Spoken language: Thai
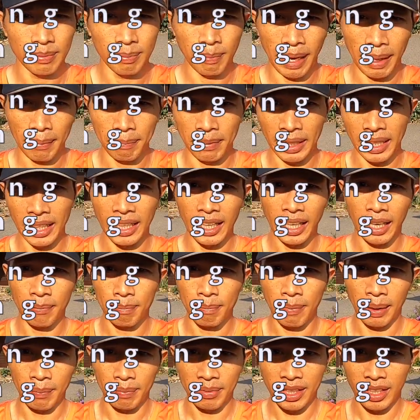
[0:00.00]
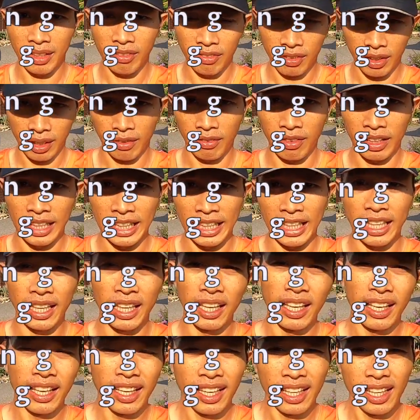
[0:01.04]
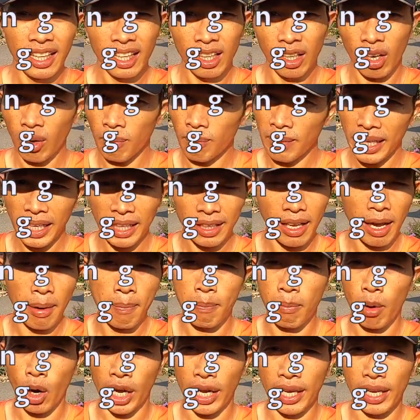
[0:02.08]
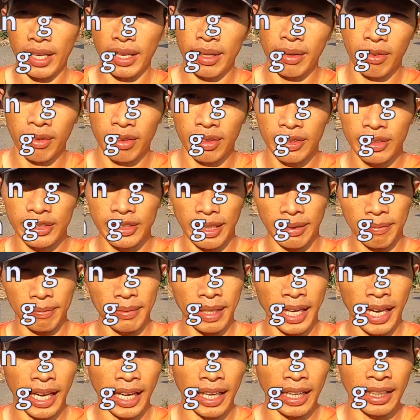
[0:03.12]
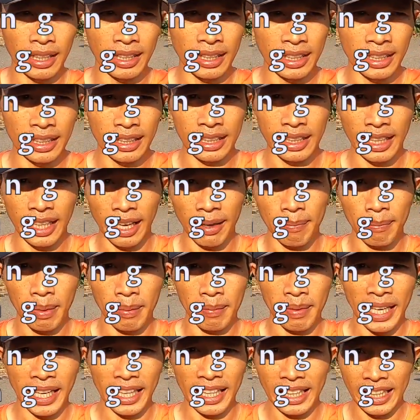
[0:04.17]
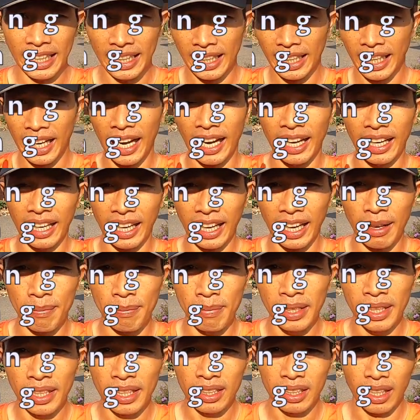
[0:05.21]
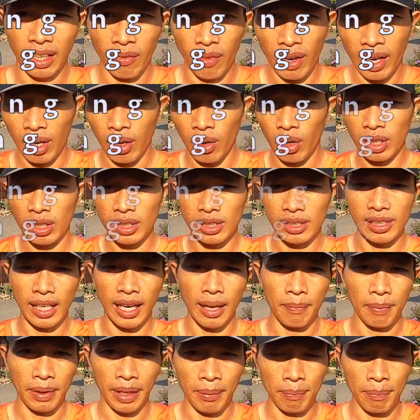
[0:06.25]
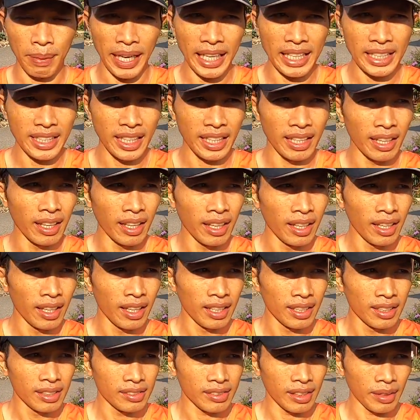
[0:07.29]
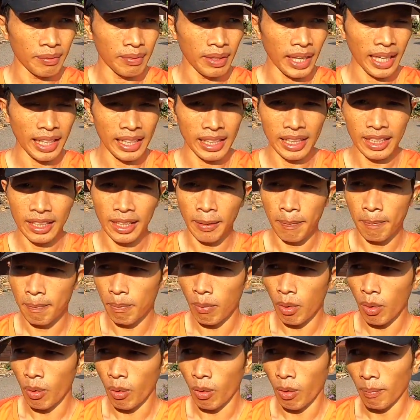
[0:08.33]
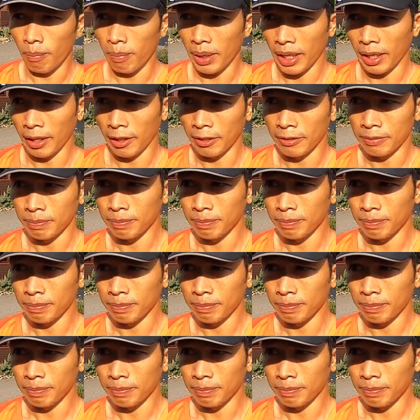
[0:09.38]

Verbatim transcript: แบบนี้นะแบบที่ฝึกวันนี้ ก็ไม่ได้ทำบ่อยสัปดาห์หนึ่งเนี่ยประมาณ1 ครั้งนะครับ แต่ว่าก็คือสลับกันไป เช่นสัปดาห์นี้เทมโปเป็น